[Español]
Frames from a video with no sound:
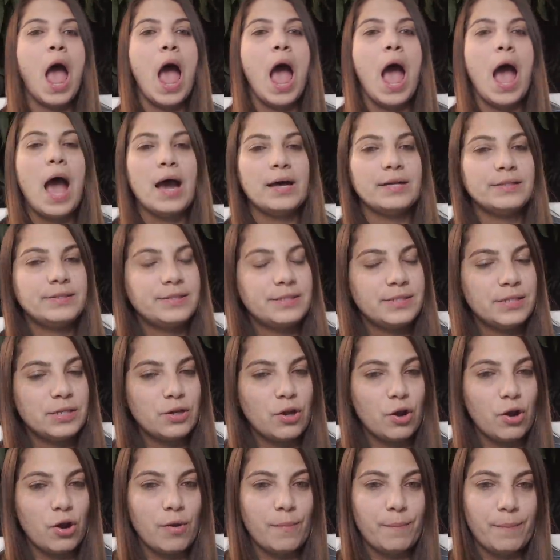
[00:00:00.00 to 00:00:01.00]
a
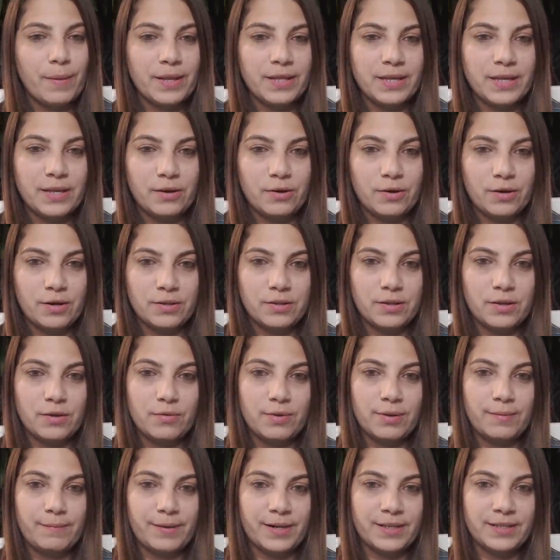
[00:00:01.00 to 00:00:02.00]
cinco compañeros que se
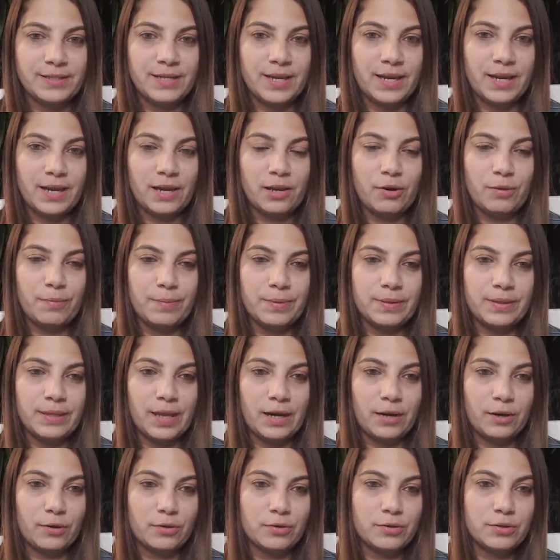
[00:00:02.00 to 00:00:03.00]
encuentran ya en el
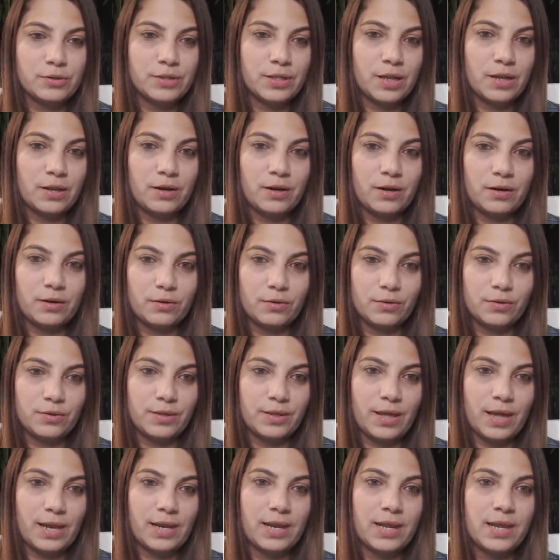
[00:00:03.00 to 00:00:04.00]
hospital
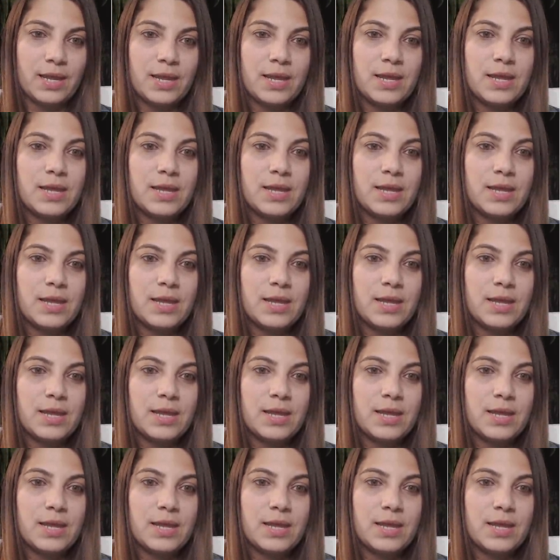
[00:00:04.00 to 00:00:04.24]
Rosales.